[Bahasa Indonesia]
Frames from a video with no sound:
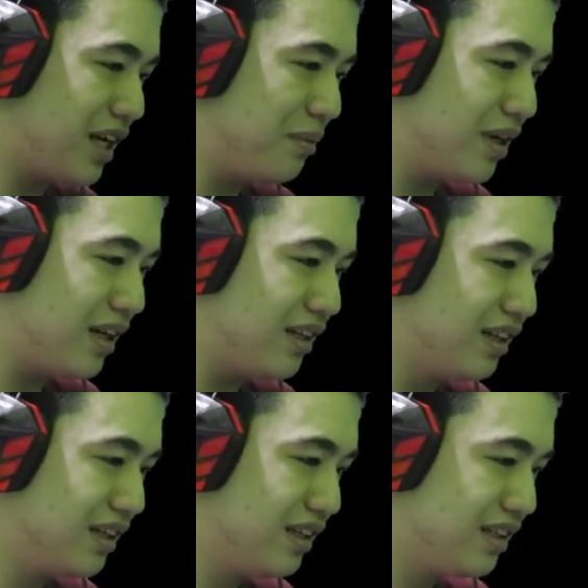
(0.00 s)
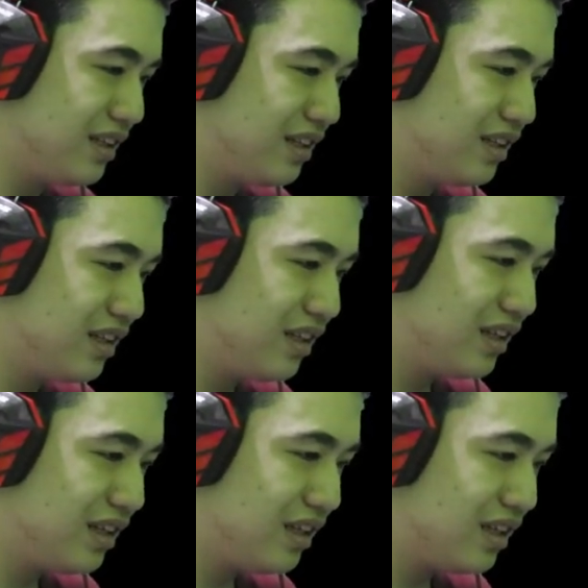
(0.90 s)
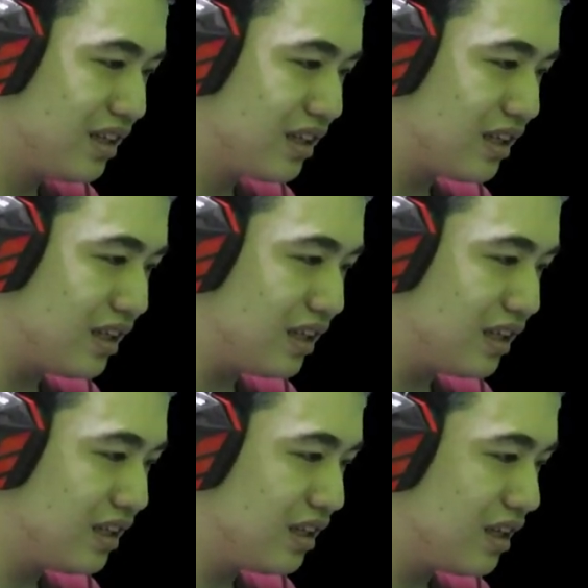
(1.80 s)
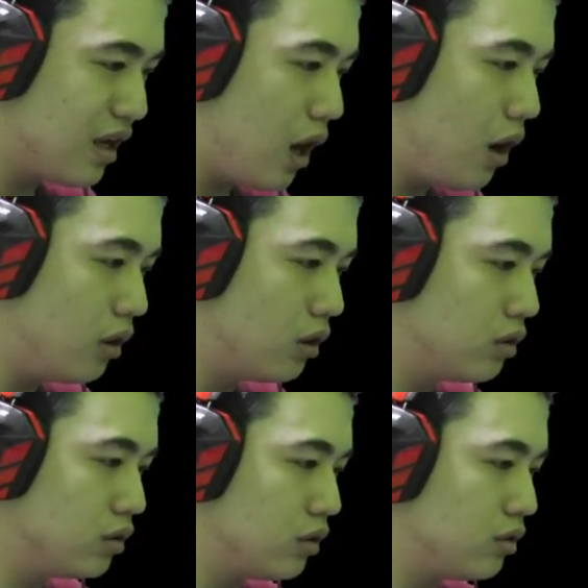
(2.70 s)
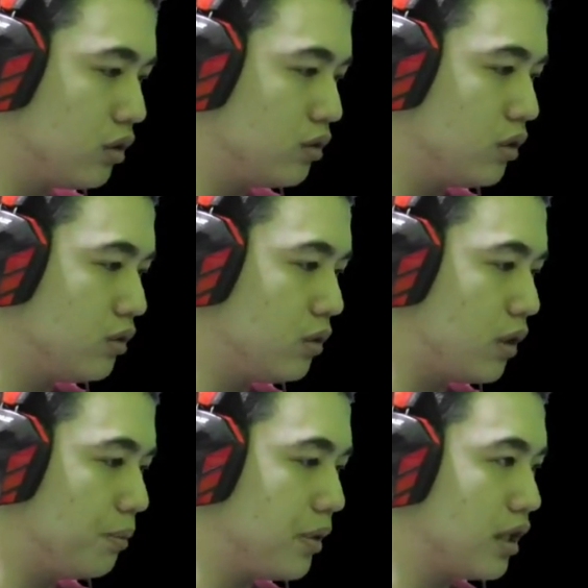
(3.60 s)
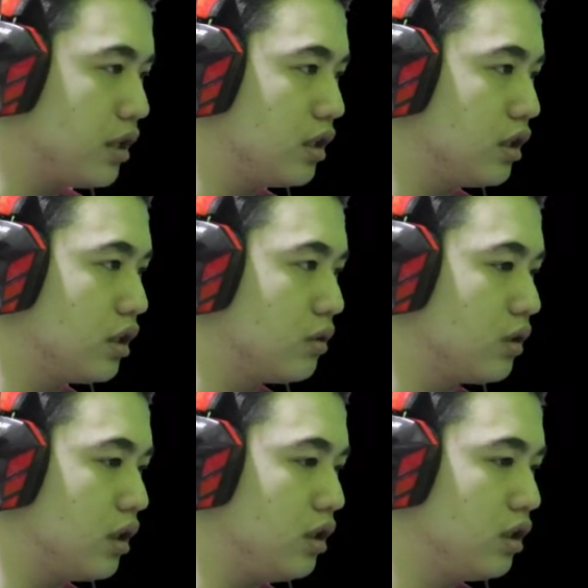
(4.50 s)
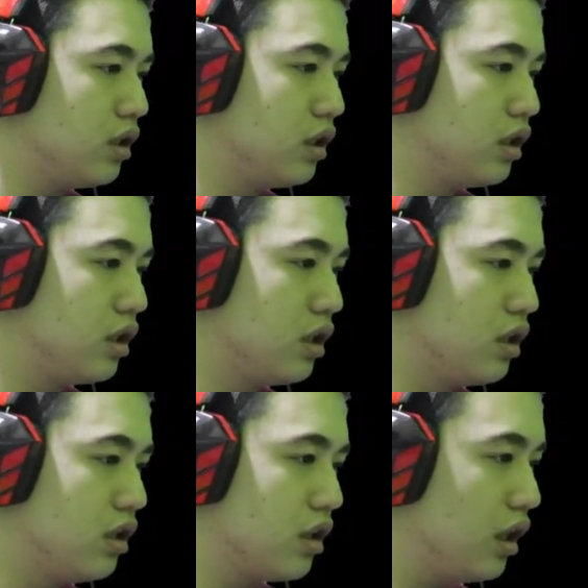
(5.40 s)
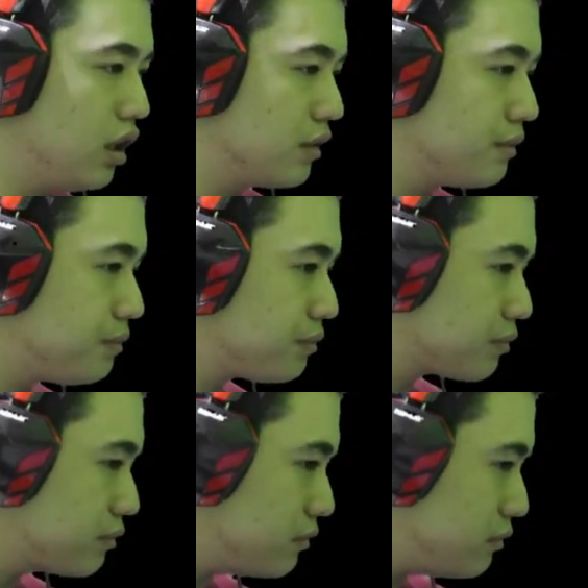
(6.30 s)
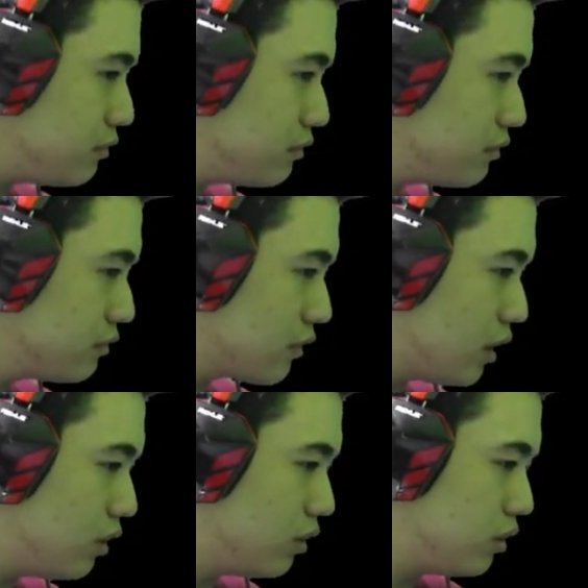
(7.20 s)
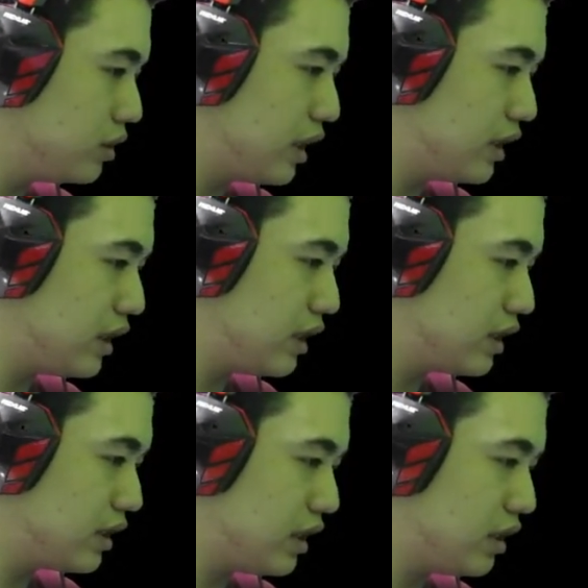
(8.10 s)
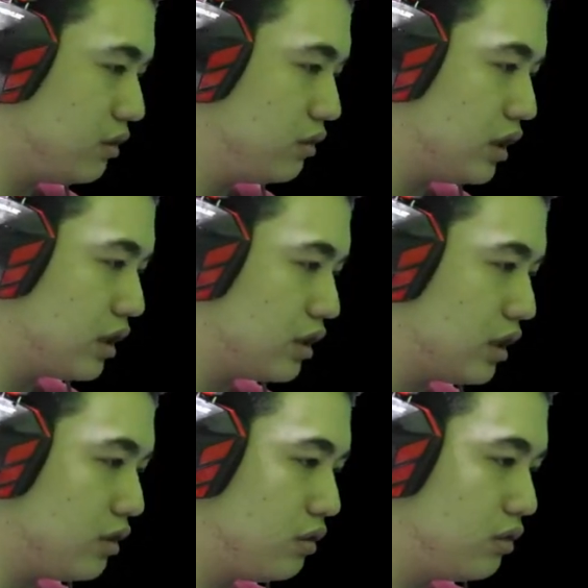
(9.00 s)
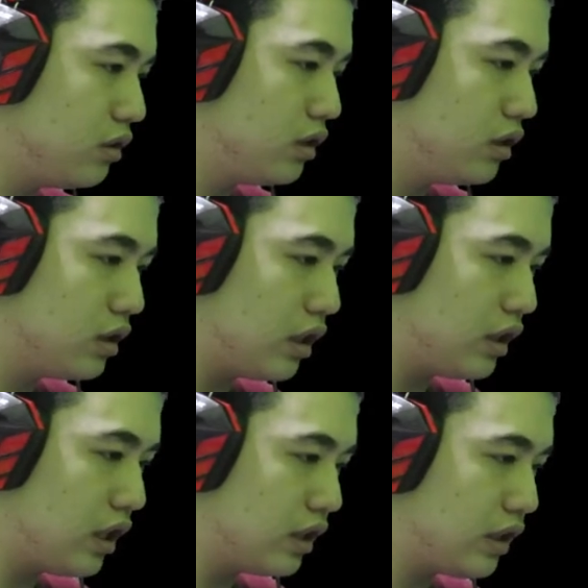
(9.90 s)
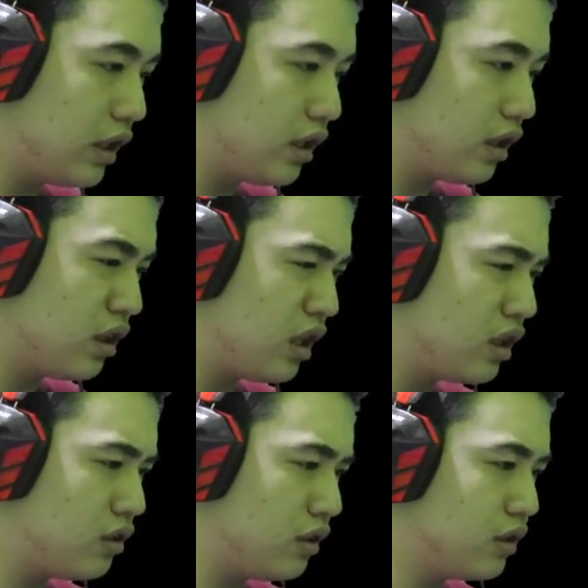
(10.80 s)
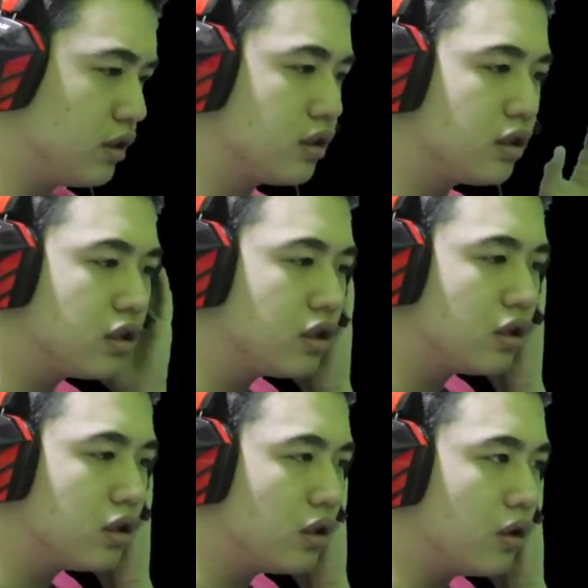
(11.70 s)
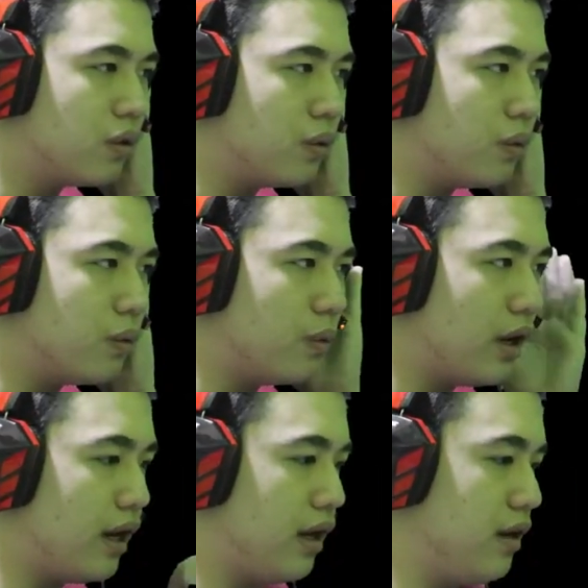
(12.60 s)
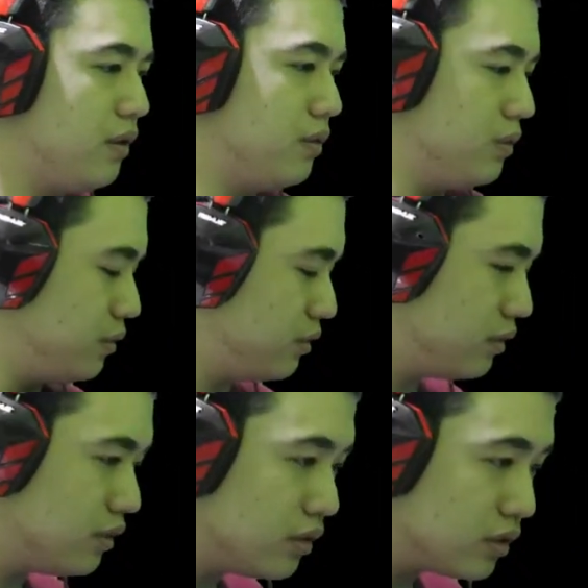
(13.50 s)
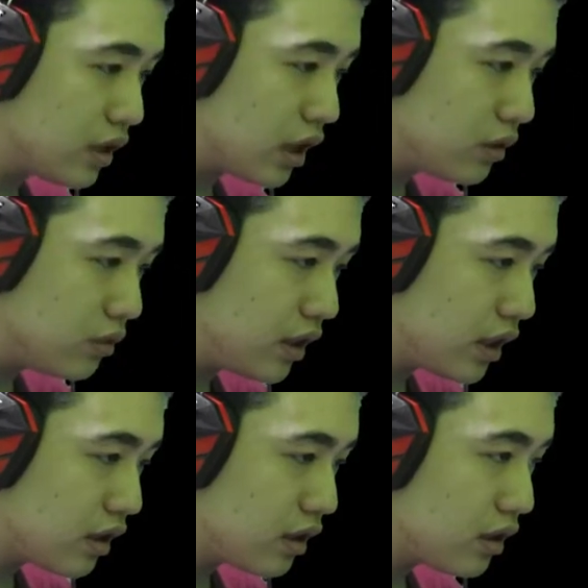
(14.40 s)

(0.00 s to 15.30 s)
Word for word: Menyeramkan. Oke. Okay. Oh, no, no, no, no. Hampir aja kita jatuh tadi. Oke. Okay. Oh, jangan-jangan ke sana dulu, jangan ke sana dulu. Ada lantai yang retak soalnya. Wow. Sangat unik.